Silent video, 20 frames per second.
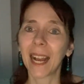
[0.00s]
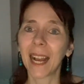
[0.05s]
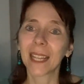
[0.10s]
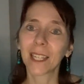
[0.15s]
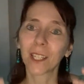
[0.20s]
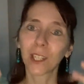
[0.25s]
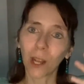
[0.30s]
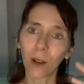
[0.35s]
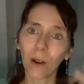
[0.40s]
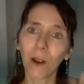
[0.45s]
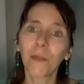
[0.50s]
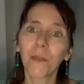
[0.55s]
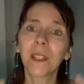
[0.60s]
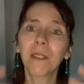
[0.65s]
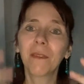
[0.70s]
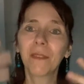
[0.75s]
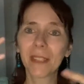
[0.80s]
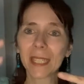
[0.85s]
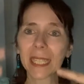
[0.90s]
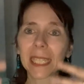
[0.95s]
Schau auf
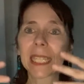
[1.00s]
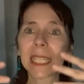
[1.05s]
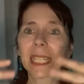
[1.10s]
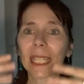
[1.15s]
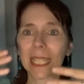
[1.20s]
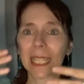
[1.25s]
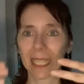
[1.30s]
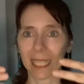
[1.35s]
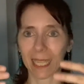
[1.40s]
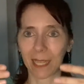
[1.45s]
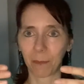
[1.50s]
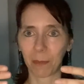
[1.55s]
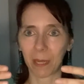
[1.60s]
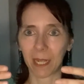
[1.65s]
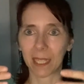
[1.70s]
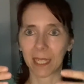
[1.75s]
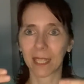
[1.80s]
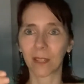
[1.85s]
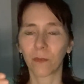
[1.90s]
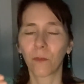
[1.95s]
die wirklichen
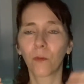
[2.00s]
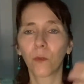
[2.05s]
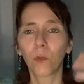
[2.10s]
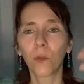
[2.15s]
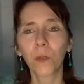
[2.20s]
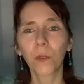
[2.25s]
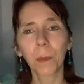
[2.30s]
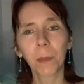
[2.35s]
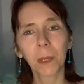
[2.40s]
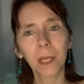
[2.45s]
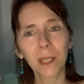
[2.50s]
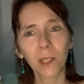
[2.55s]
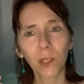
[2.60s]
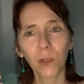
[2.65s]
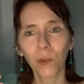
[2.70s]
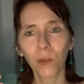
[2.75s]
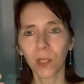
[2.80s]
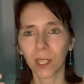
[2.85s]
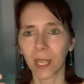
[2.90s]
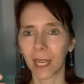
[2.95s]
Diskrepanzen. Wo verbringst
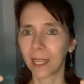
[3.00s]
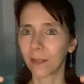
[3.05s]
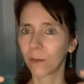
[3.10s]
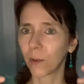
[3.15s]
du Zeit?